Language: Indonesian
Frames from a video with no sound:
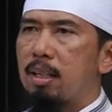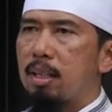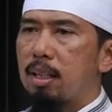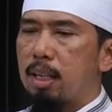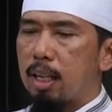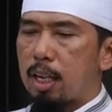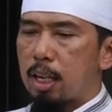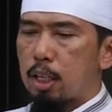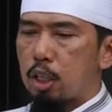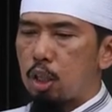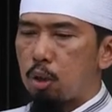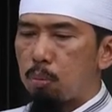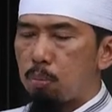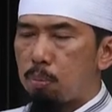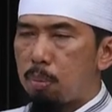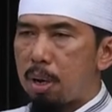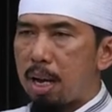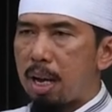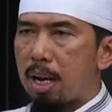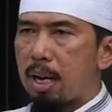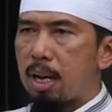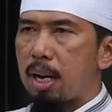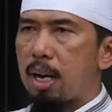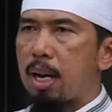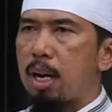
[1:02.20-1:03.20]
Dikasih
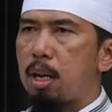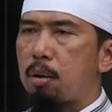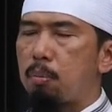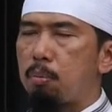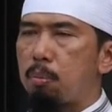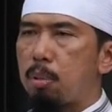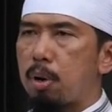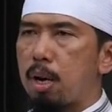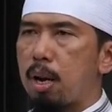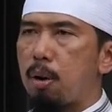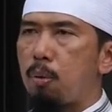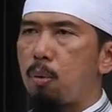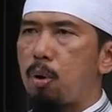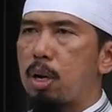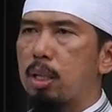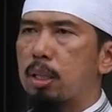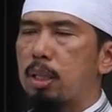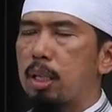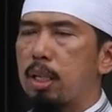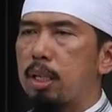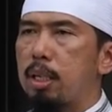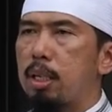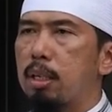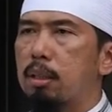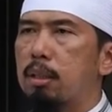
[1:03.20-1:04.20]
pakan,
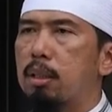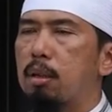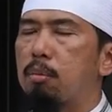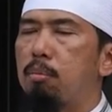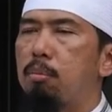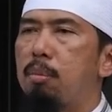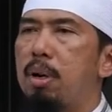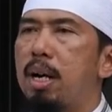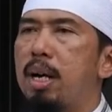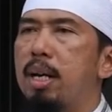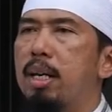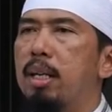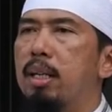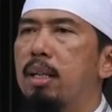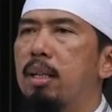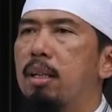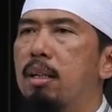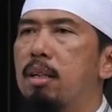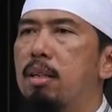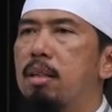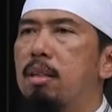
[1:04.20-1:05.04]
perawatan yang terbaik,